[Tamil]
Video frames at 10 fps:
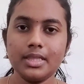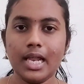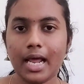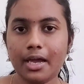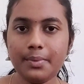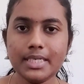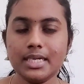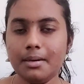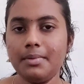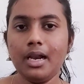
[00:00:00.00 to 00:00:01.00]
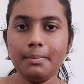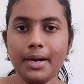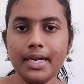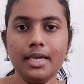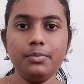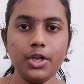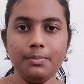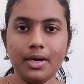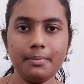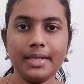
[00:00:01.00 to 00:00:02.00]
இந்த லாங்குவேஜ் நம்மளால படிக்க
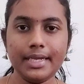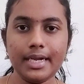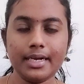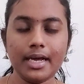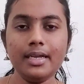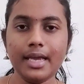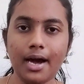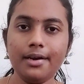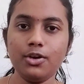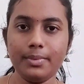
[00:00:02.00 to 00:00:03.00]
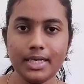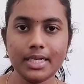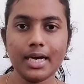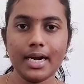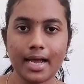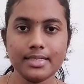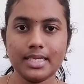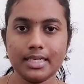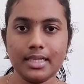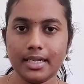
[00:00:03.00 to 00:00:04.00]
முடியுமா அப்படின்னு கேட்டா யாருக்குமே இதுக்கான
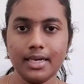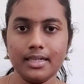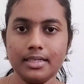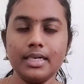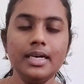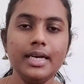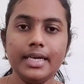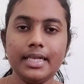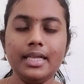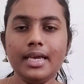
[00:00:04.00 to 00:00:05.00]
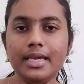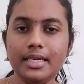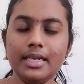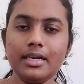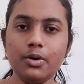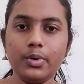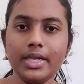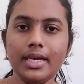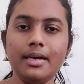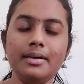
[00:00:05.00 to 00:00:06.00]
ஆன்சர் தெரியாது இது இங்க
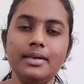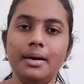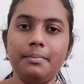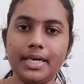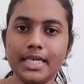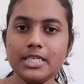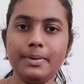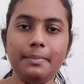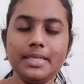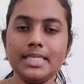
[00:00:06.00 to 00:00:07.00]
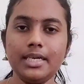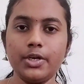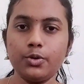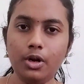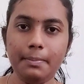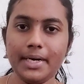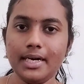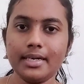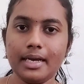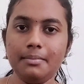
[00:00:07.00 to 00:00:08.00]
இருக்கக்கூடிய பிரிட்டிஷ் பீப்பிள்ஸ் இங்க ரூல் பண்ண
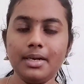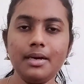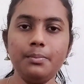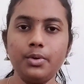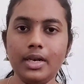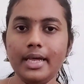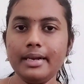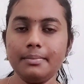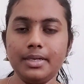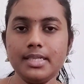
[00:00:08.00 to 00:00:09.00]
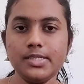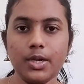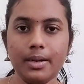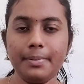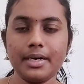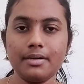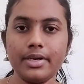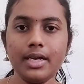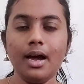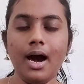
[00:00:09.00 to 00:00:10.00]
டைம்ல முல்லர் அப்படின்னு
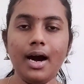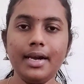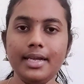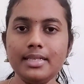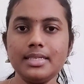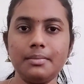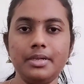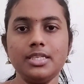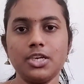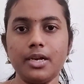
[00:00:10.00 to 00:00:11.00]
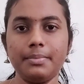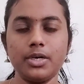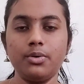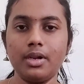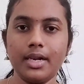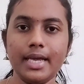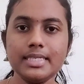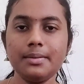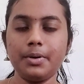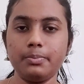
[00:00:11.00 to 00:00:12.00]
சொல்லப்படுறவரு ஆரியன்ஸ் அப்படின்னு சொல்லப்படுற ஒரு
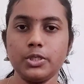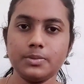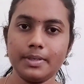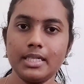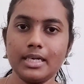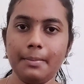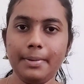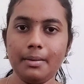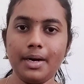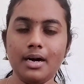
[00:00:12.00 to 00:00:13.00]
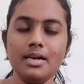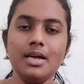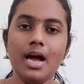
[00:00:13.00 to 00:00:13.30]
ரேஸ ப்ரப்போஸ் பண்ணதுக்கு அப்புறமா